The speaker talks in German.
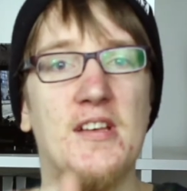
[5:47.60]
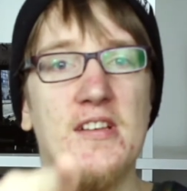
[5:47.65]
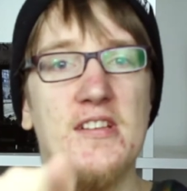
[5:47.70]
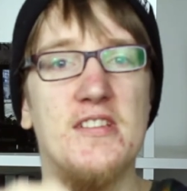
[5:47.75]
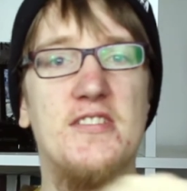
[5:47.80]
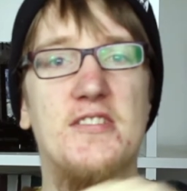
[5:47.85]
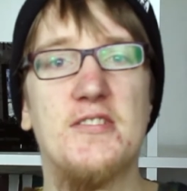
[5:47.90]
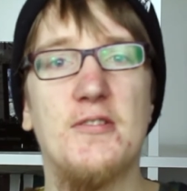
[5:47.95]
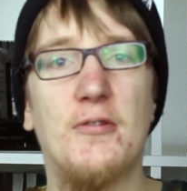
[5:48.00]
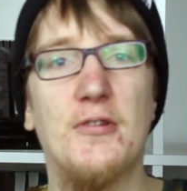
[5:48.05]

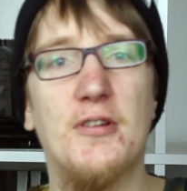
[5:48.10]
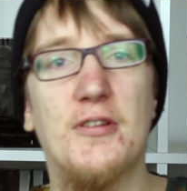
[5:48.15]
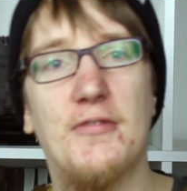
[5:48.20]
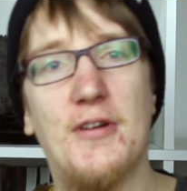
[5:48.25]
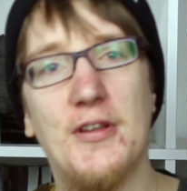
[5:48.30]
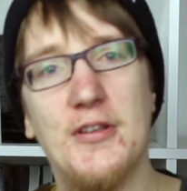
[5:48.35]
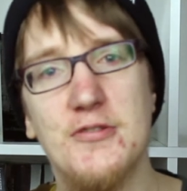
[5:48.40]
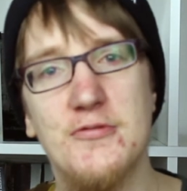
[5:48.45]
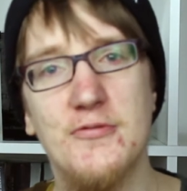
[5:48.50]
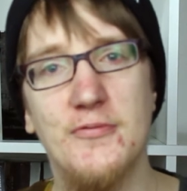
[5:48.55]
So, das
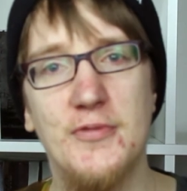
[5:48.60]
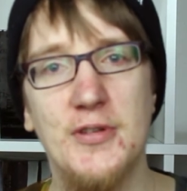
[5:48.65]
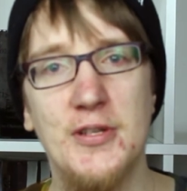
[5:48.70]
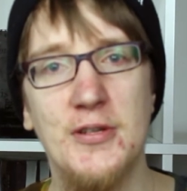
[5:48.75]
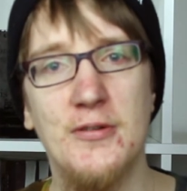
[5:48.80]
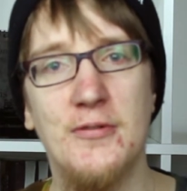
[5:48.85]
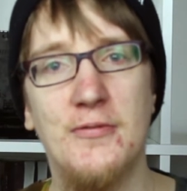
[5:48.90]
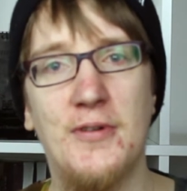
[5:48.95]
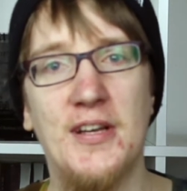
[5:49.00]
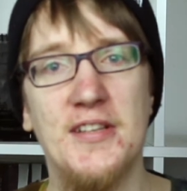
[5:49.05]
war war's schon im
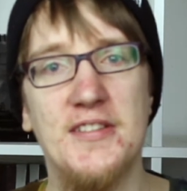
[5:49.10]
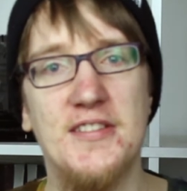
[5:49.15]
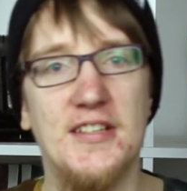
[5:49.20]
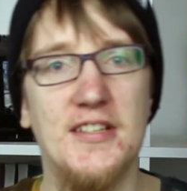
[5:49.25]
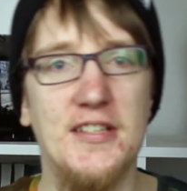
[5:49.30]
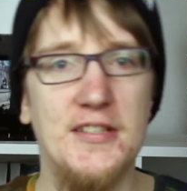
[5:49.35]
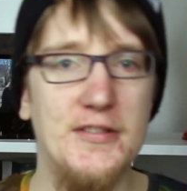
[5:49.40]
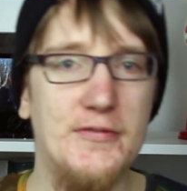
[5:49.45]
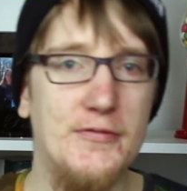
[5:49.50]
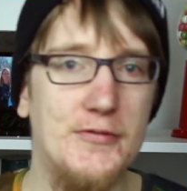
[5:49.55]
Video. War jetzt
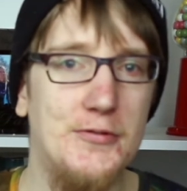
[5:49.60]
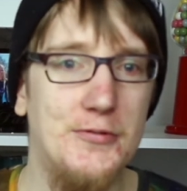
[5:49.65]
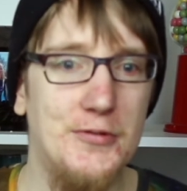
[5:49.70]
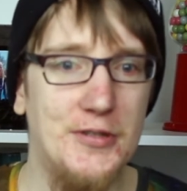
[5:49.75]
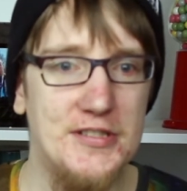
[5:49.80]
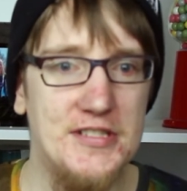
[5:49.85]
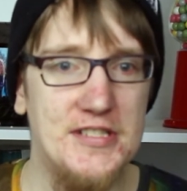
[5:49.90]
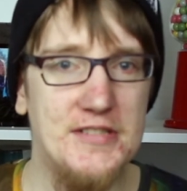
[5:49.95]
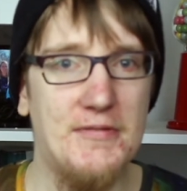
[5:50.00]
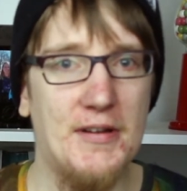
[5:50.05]
relativ
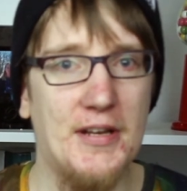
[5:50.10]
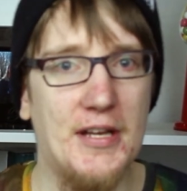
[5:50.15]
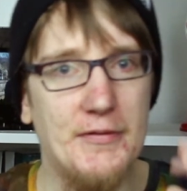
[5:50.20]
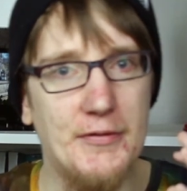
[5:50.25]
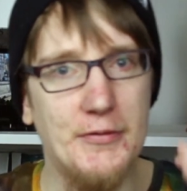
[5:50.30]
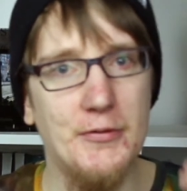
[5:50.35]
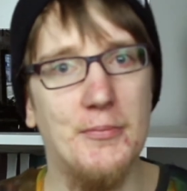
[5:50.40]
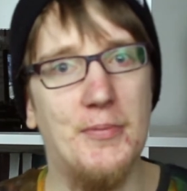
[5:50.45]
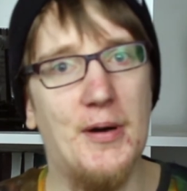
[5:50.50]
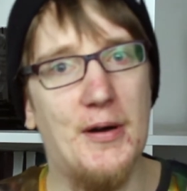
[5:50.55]
kurz. Es waren einfach
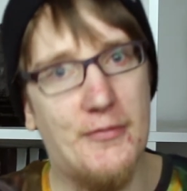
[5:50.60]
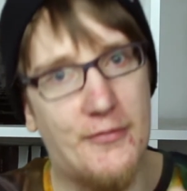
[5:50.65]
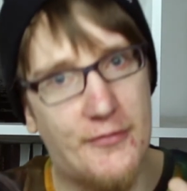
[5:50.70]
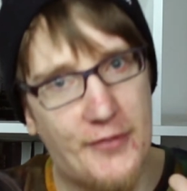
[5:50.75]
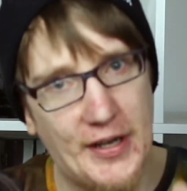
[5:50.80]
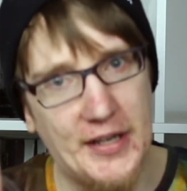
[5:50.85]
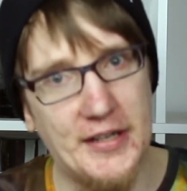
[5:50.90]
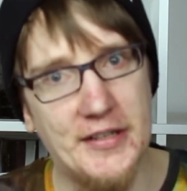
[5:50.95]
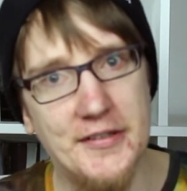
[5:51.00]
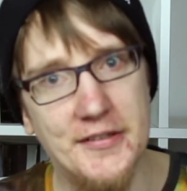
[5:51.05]
nur ein paar
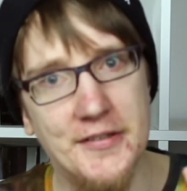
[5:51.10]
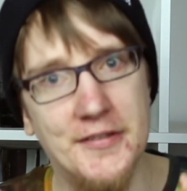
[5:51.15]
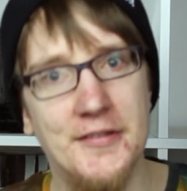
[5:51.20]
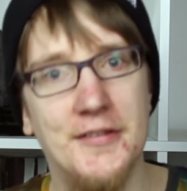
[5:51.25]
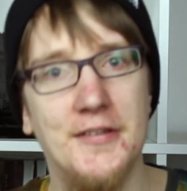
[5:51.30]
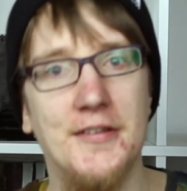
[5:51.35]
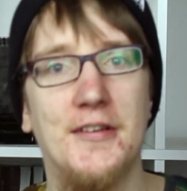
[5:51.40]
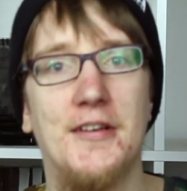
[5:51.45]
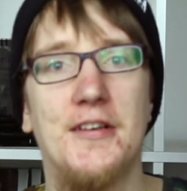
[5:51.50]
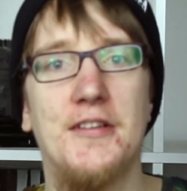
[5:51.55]
Fakten,
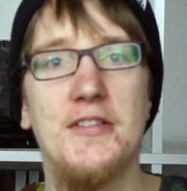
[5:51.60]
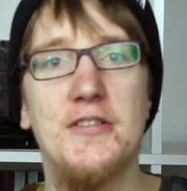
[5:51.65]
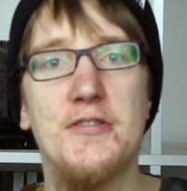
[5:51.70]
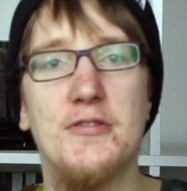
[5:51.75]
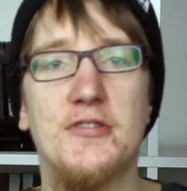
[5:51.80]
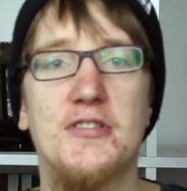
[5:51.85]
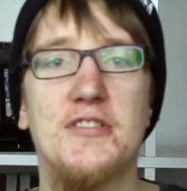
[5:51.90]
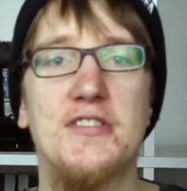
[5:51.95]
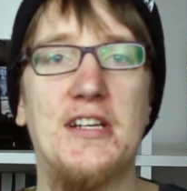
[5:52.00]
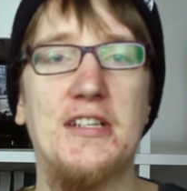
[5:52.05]
die ich
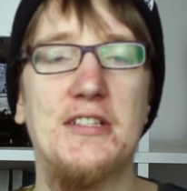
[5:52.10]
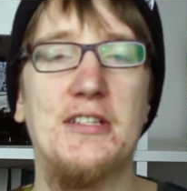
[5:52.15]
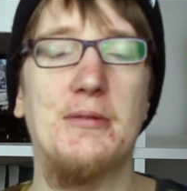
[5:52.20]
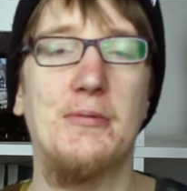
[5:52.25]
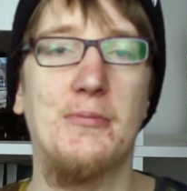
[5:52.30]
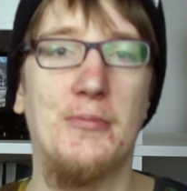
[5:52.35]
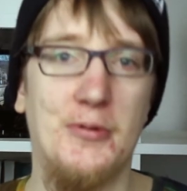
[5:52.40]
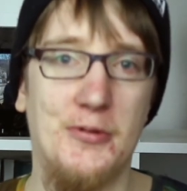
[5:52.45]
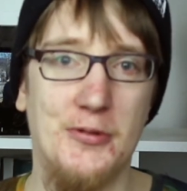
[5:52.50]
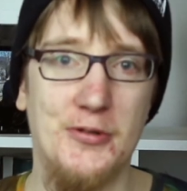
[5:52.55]
euch gezeigt habe
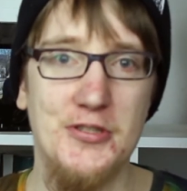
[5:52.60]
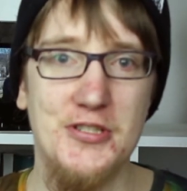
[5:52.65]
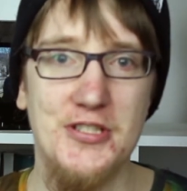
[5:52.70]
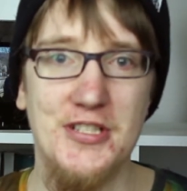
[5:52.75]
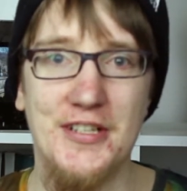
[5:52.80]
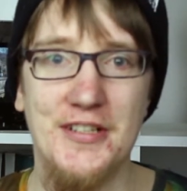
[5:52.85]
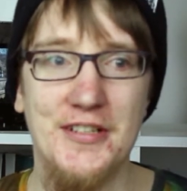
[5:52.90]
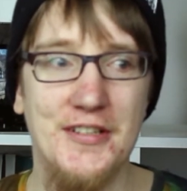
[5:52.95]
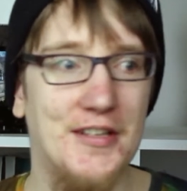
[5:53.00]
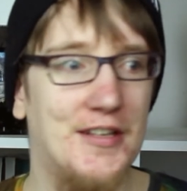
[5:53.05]
über
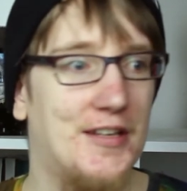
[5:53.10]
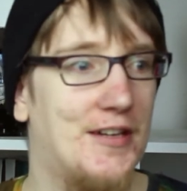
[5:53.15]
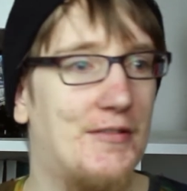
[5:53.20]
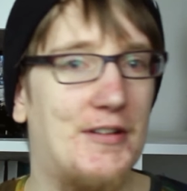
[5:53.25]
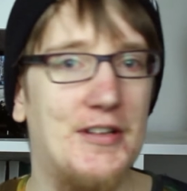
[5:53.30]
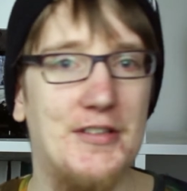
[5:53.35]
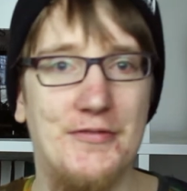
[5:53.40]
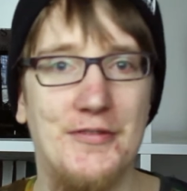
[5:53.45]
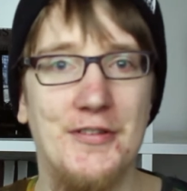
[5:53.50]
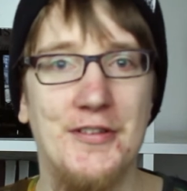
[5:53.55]
Deutschland.
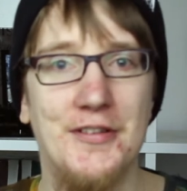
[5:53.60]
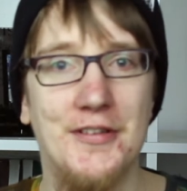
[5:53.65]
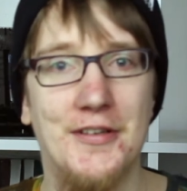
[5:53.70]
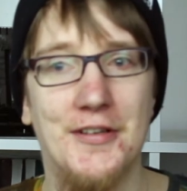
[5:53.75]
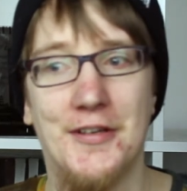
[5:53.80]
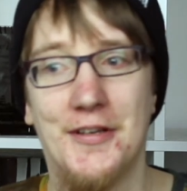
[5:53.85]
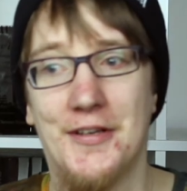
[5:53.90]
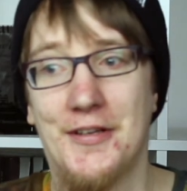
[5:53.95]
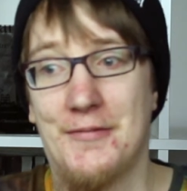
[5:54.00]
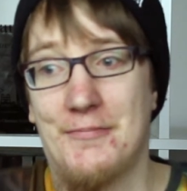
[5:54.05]
Weil ich finde,
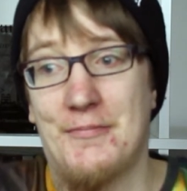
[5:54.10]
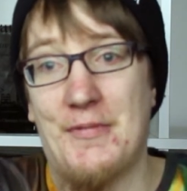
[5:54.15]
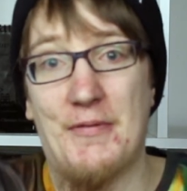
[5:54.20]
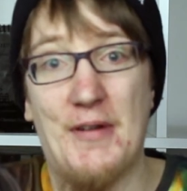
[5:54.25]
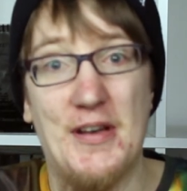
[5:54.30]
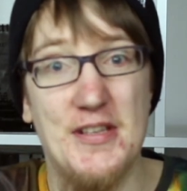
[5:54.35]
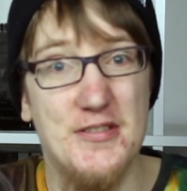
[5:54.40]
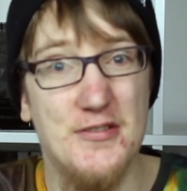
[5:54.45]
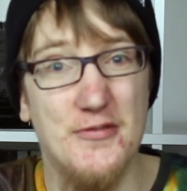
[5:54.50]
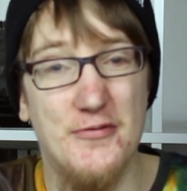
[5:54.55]
man
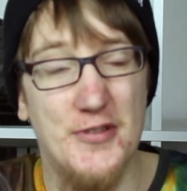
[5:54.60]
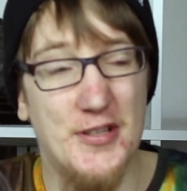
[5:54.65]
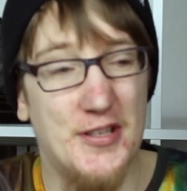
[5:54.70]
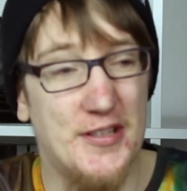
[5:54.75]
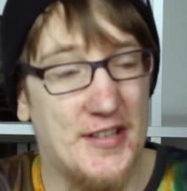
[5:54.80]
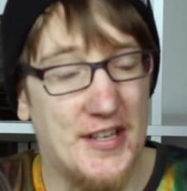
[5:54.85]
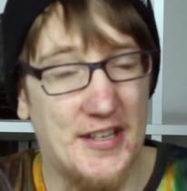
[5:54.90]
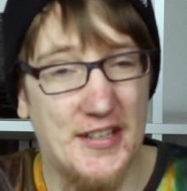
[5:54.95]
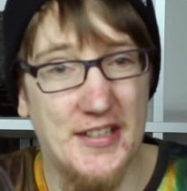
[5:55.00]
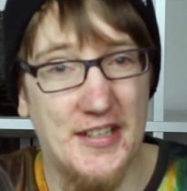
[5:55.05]
weiß so viele
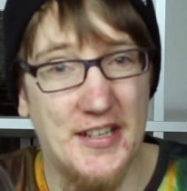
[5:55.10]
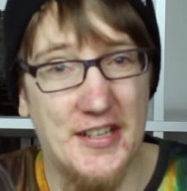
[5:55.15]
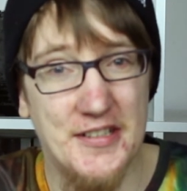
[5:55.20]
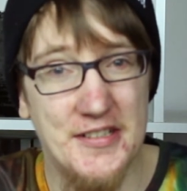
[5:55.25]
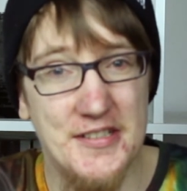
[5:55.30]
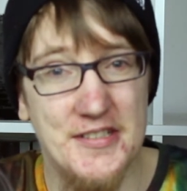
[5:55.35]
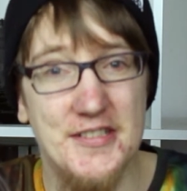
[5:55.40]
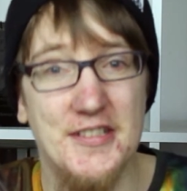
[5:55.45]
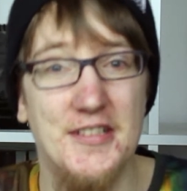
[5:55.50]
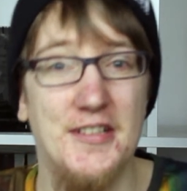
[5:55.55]
Sachen gar
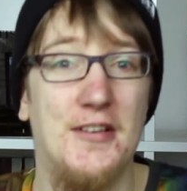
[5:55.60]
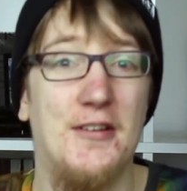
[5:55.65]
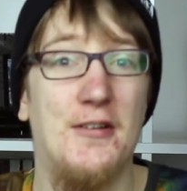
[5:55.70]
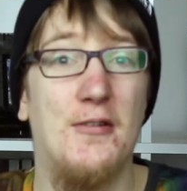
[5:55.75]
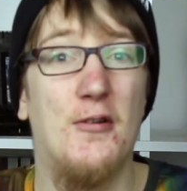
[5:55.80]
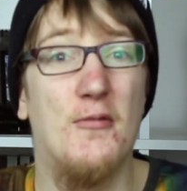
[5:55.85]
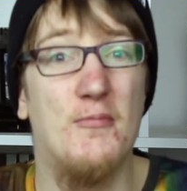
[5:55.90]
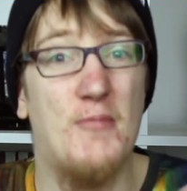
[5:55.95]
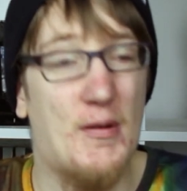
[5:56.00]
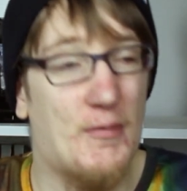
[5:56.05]
nicht.
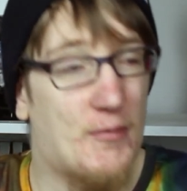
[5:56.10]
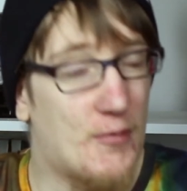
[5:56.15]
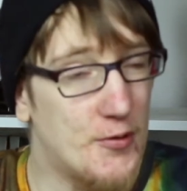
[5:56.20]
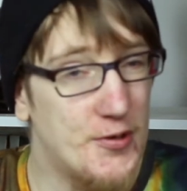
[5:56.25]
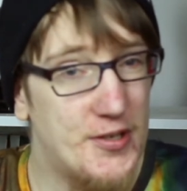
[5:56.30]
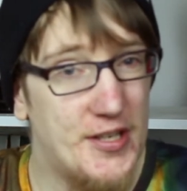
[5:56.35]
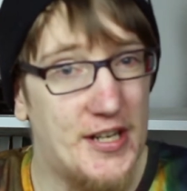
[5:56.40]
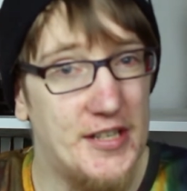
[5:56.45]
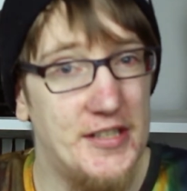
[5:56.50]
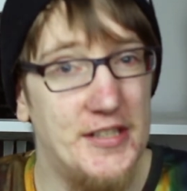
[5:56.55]
Und man
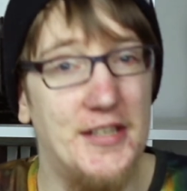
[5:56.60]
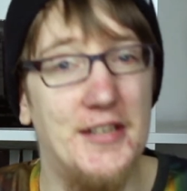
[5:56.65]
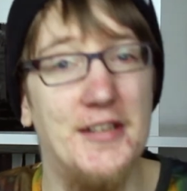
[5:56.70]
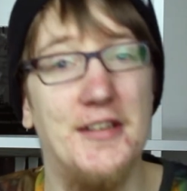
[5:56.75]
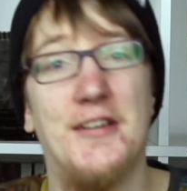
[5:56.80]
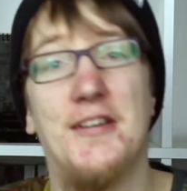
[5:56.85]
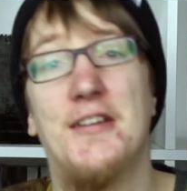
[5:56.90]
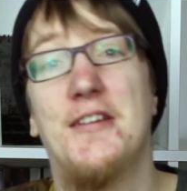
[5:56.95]
wohnt ja hier.